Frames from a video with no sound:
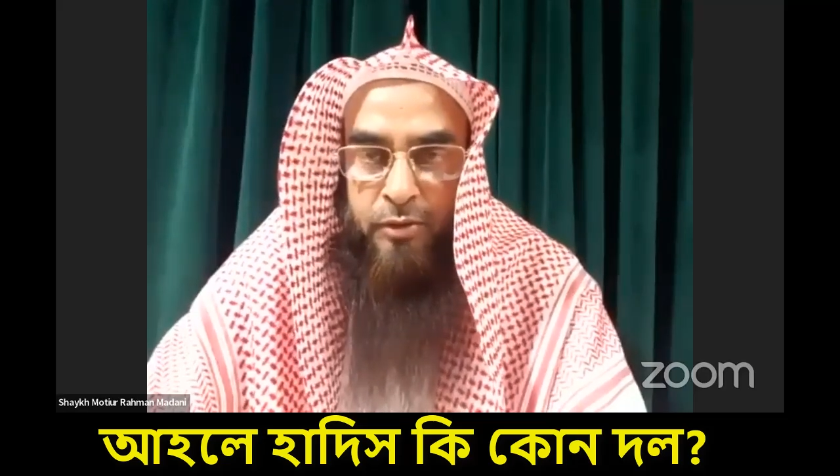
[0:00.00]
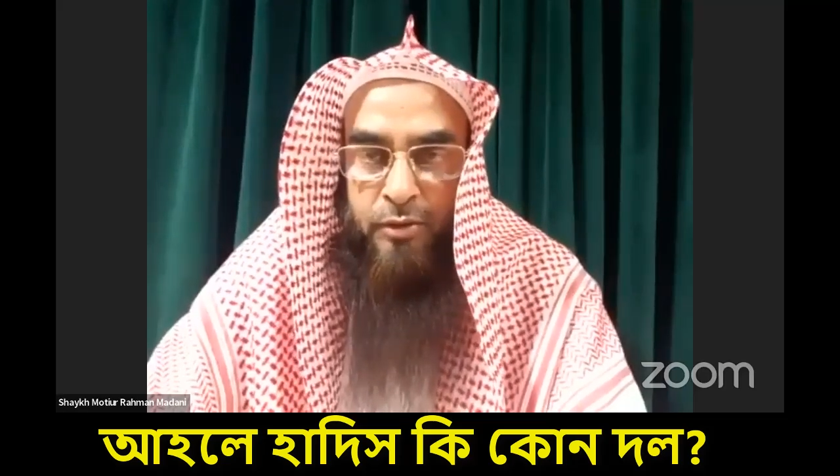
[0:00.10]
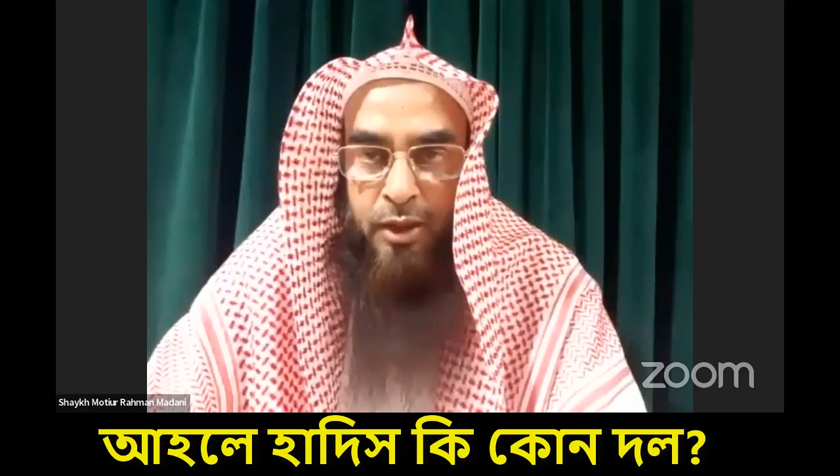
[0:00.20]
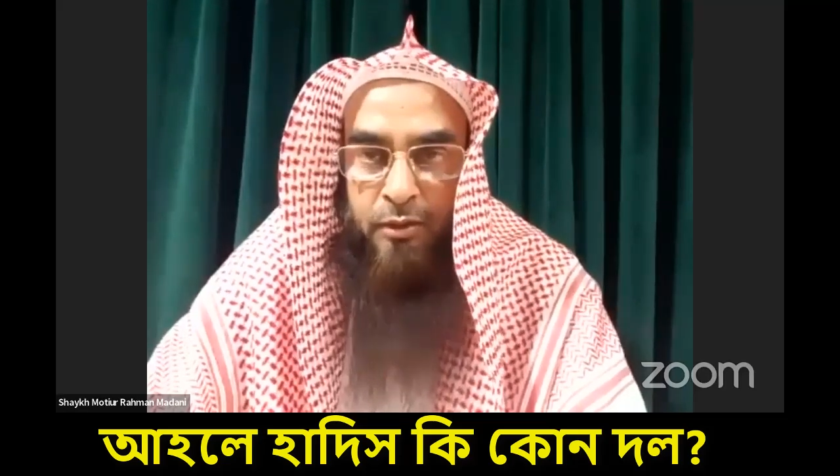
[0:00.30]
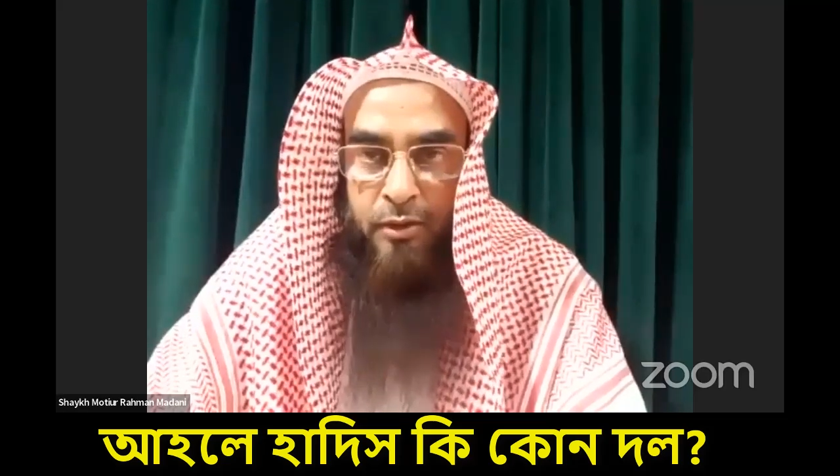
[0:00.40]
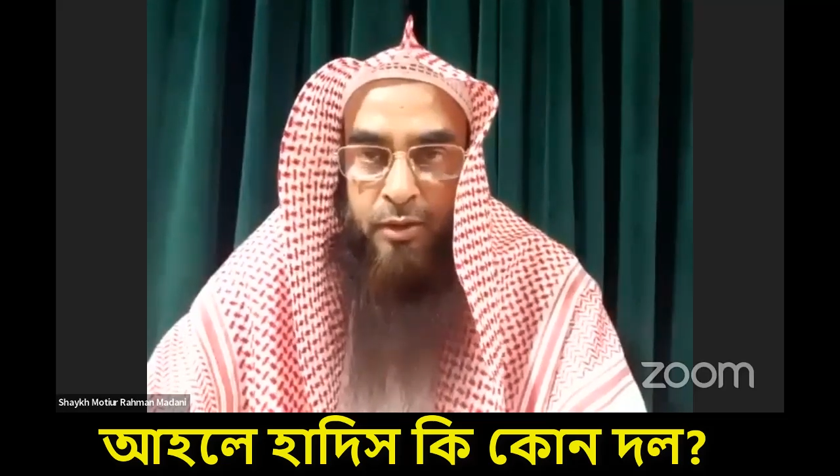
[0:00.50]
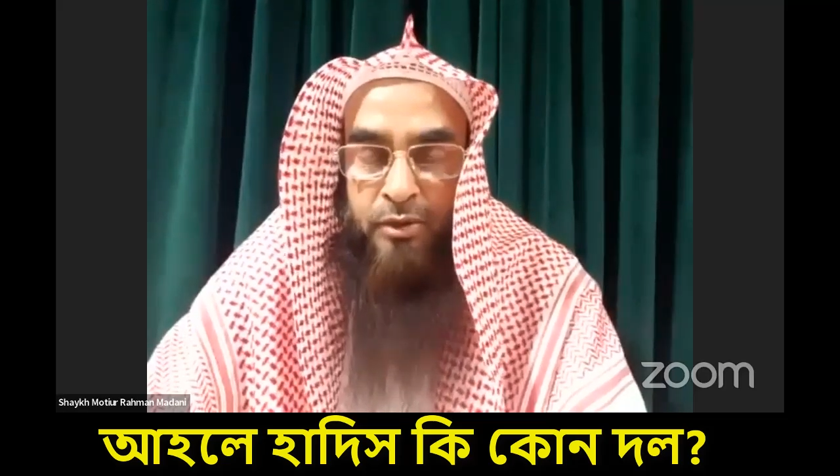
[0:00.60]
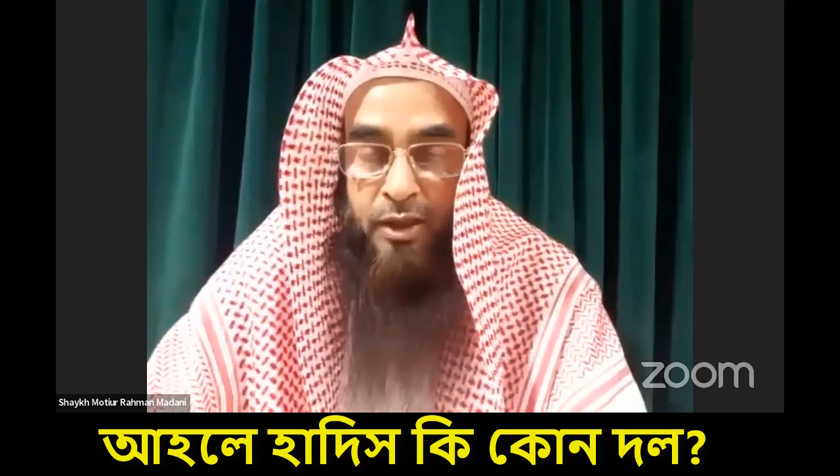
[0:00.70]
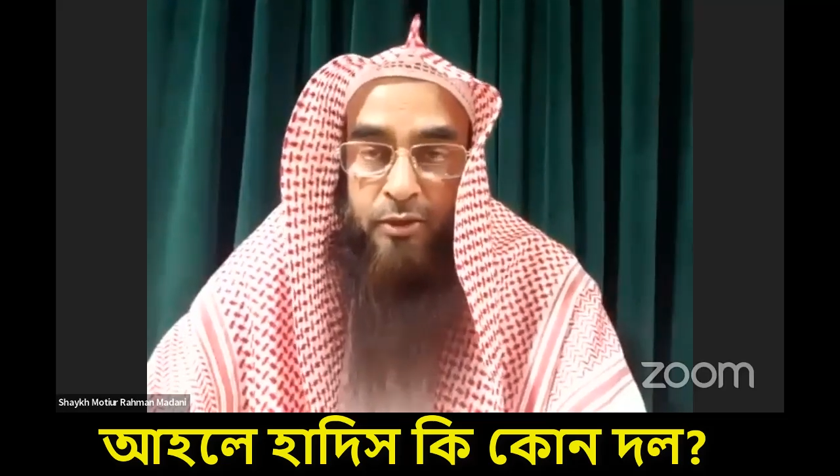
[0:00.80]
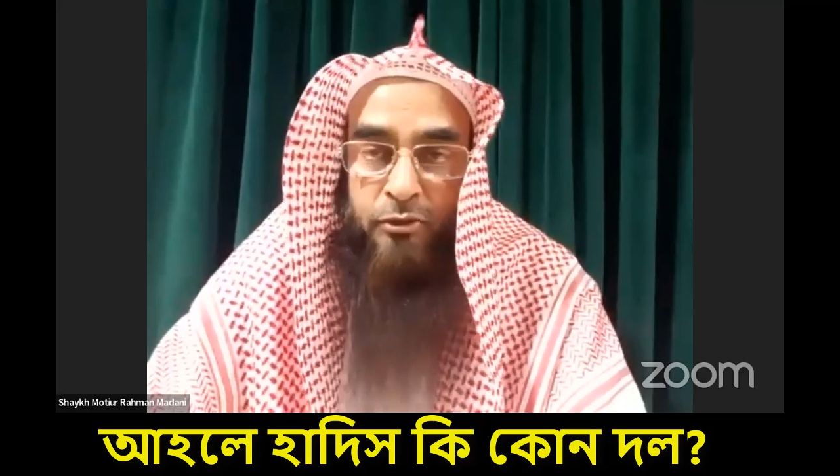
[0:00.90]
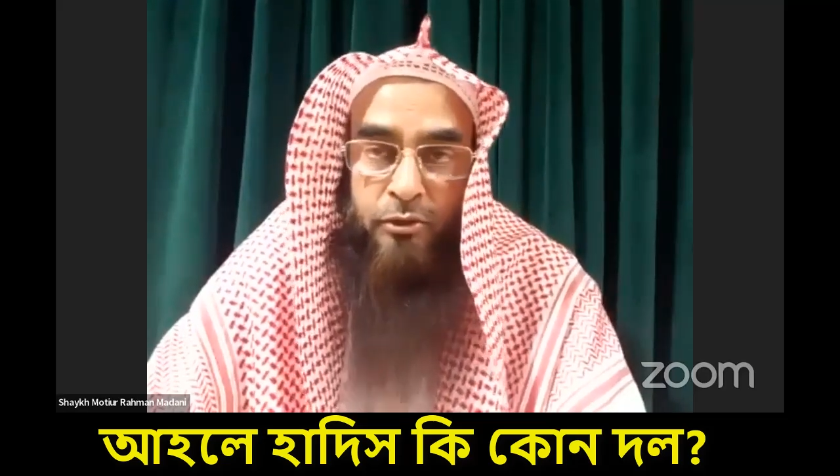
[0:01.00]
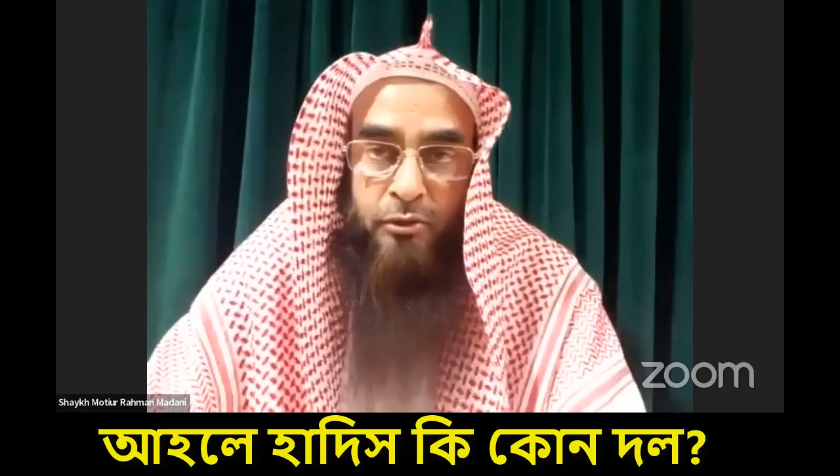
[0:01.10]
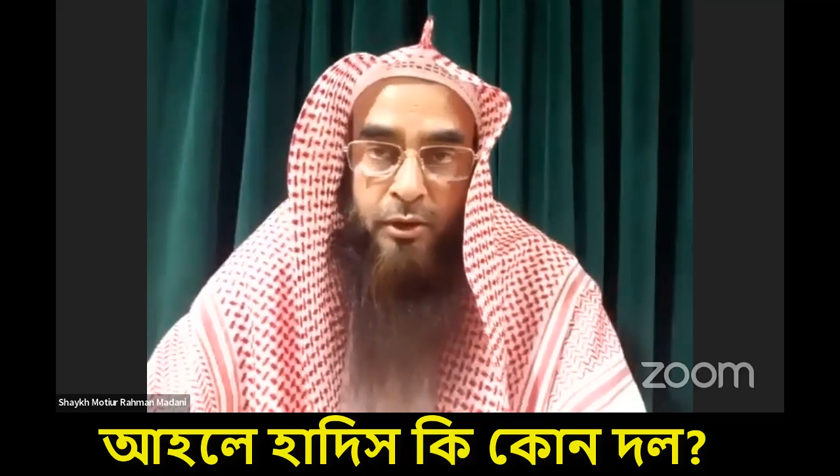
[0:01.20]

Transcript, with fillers: একটি দল জান্নাতি